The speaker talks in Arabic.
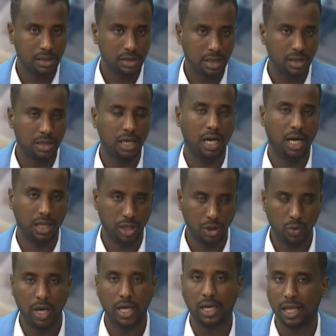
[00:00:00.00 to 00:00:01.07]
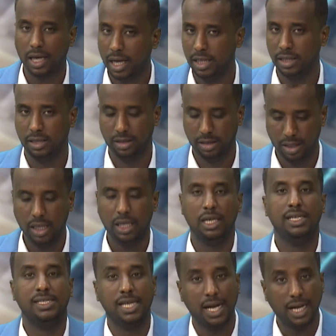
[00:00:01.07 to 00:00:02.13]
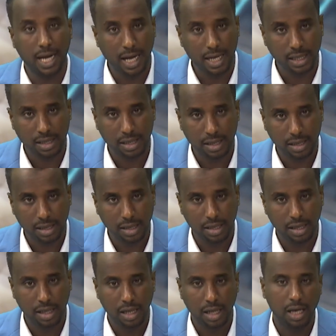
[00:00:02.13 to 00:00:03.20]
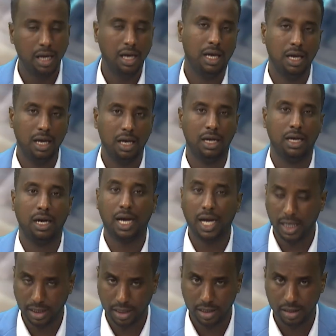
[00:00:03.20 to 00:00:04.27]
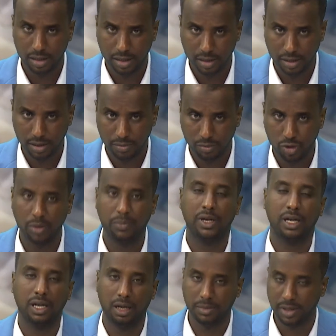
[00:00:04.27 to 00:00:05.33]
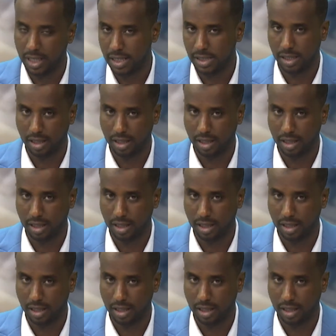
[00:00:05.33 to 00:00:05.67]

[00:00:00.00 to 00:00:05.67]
تطرح الحوار الآن إذا كان رحت متبرئة من هذا